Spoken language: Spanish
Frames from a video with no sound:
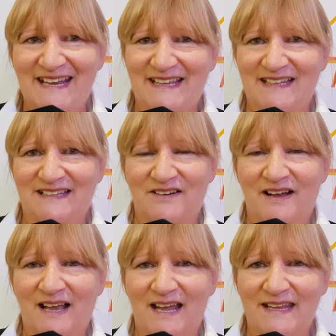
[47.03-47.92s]
de
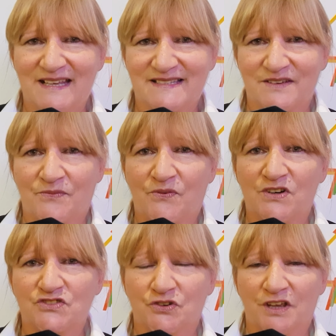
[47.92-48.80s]
trabajar y ese
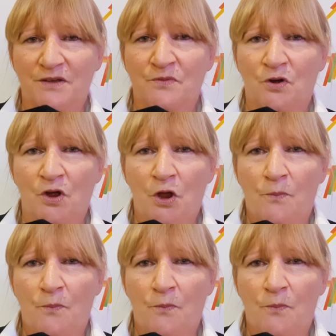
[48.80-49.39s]
esfuerzo que hemos